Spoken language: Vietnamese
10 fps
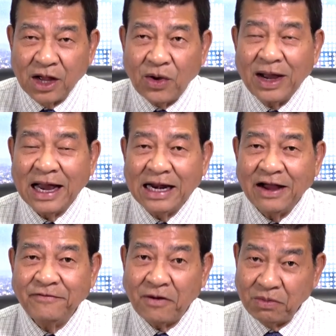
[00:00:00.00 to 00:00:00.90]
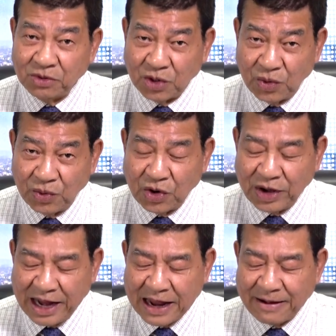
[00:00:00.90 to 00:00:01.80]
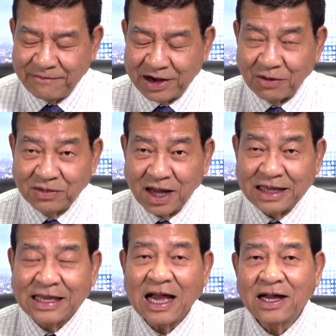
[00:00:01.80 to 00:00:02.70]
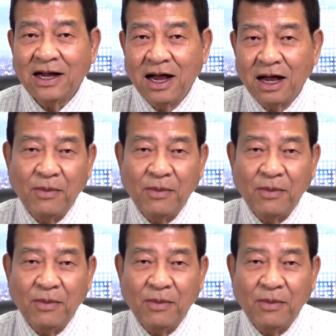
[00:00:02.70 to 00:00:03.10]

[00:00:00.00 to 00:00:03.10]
có khả năng phòng thủ nội địa và đồng thời tăng cường